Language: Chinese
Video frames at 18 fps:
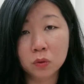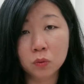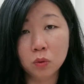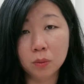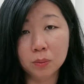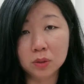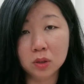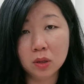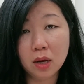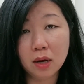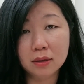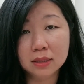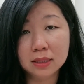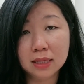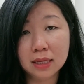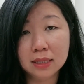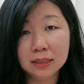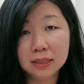我们都要
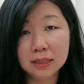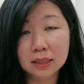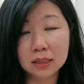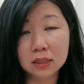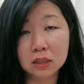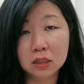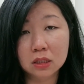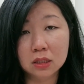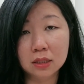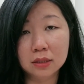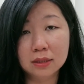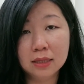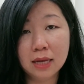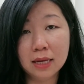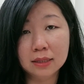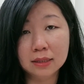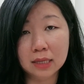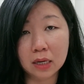相信神
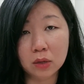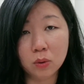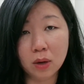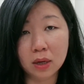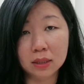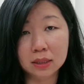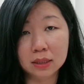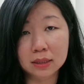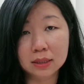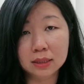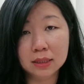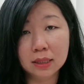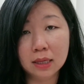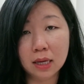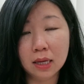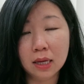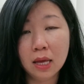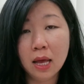在掌管一切，